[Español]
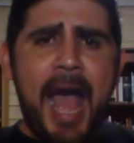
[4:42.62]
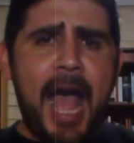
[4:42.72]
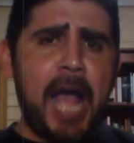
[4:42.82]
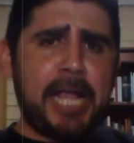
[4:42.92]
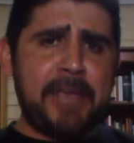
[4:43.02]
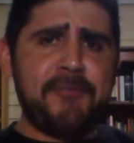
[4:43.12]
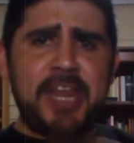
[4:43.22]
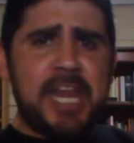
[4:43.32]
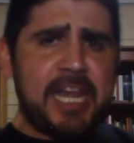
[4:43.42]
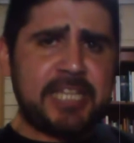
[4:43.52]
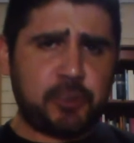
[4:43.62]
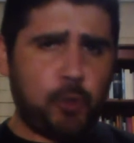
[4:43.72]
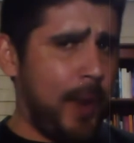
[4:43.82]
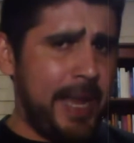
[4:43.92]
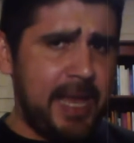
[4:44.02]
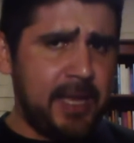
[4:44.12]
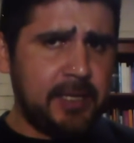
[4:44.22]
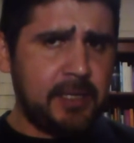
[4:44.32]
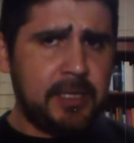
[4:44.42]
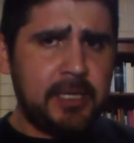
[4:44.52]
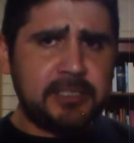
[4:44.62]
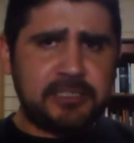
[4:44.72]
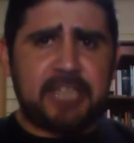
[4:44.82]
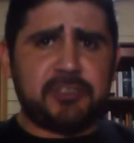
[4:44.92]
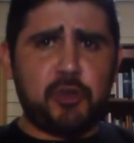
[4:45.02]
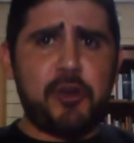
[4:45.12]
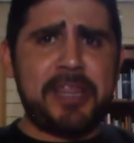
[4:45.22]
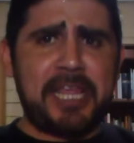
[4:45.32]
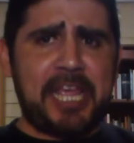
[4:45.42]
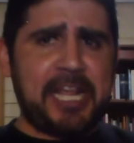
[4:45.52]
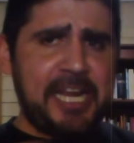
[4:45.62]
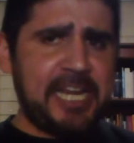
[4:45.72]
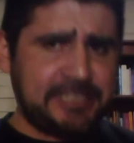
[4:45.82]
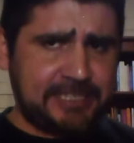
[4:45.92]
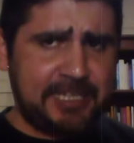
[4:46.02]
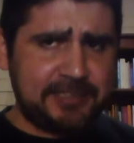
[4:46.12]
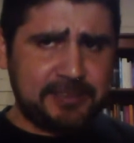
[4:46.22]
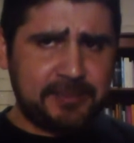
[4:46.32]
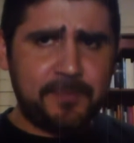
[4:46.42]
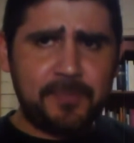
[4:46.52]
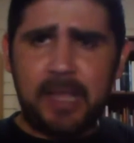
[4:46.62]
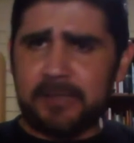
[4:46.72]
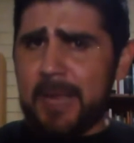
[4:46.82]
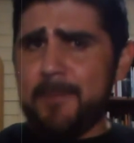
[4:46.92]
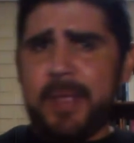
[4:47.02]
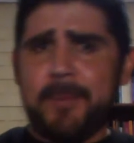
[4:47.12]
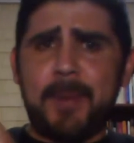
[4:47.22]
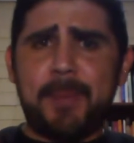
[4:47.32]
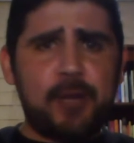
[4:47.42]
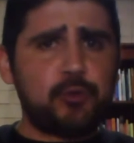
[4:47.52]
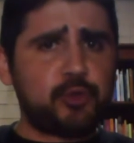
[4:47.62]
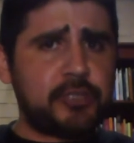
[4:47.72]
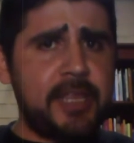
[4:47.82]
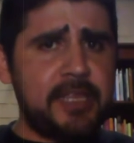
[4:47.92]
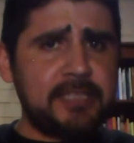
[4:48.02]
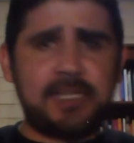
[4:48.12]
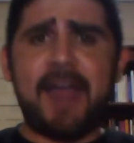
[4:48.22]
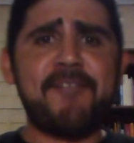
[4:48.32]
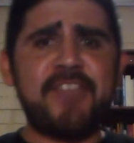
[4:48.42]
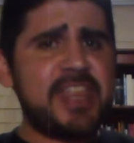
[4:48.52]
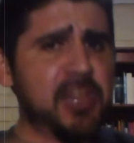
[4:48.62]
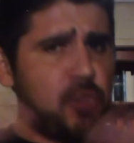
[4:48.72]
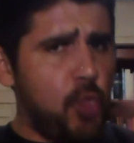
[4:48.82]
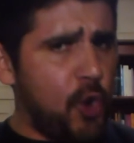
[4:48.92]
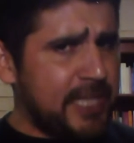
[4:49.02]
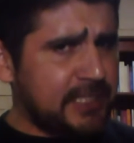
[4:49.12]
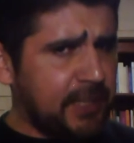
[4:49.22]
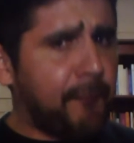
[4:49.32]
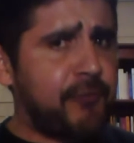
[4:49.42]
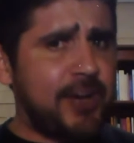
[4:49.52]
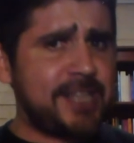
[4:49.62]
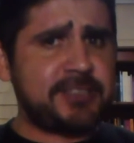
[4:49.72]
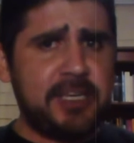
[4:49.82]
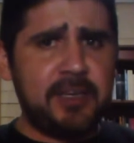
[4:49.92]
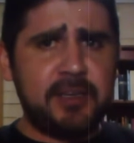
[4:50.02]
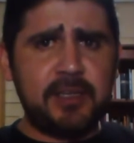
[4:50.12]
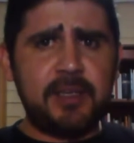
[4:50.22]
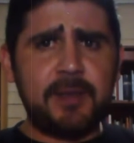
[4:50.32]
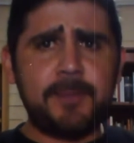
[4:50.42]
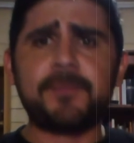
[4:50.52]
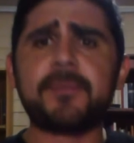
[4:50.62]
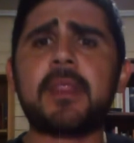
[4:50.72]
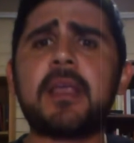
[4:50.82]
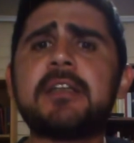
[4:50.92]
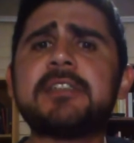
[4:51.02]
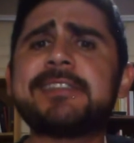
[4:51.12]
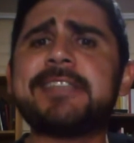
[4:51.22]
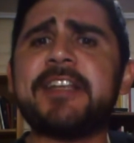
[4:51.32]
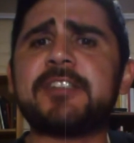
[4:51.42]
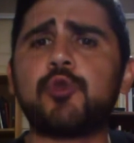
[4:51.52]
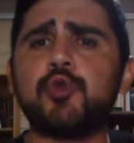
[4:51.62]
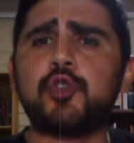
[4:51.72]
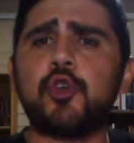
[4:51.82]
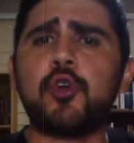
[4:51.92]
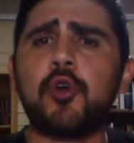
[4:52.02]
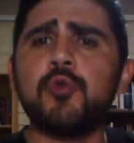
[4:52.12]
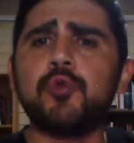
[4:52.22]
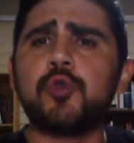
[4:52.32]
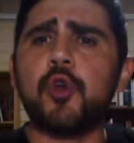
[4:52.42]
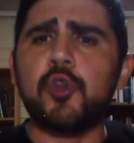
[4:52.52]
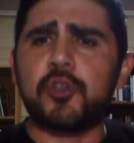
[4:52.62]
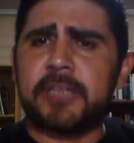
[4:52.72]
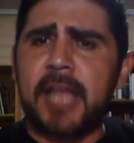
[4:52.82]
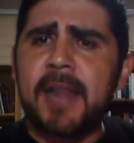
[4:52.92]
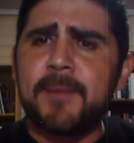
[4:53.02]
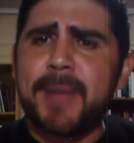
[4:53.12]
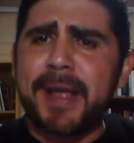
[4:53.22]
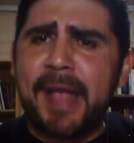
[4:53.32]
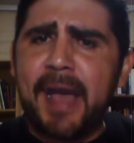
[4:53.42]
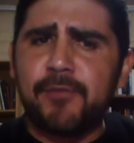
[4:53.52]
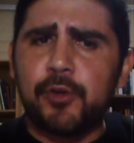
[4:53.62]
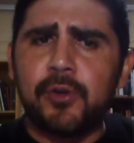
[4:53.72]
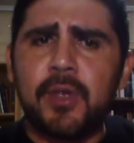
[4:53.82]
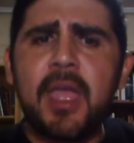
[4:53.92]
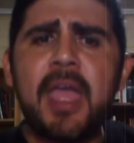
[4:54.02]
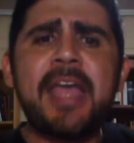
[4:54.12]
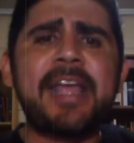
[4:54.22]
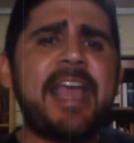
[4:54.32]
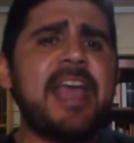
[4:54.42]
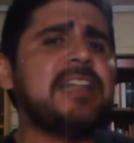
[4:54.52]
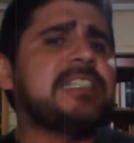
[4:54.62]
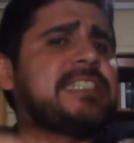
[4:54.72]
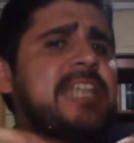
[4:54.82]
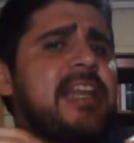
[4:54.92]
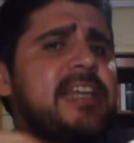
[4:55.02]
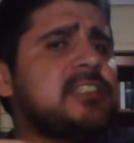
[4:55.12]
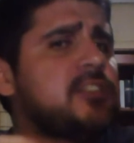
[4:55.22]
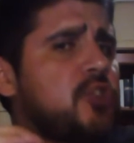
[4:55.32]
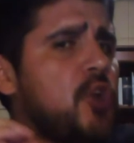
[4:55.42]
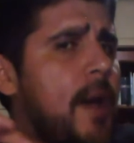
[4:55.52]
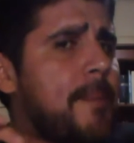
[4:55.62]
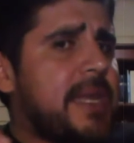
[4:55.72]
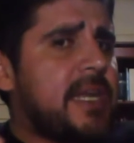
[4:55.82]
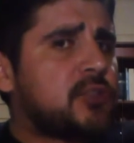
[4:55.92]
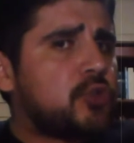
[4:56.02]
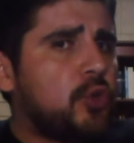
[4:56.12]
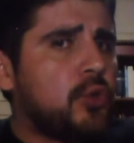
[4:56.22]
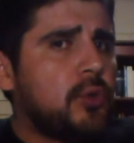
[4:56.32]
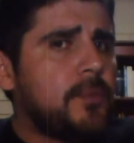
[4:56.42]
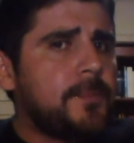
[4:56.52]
¿A qué viene la escuela? Ya es hora de que crezcas. También va para ustedes. La vida no es fácil. Se escuchó con un tono tan macabro que el silencio amenazó.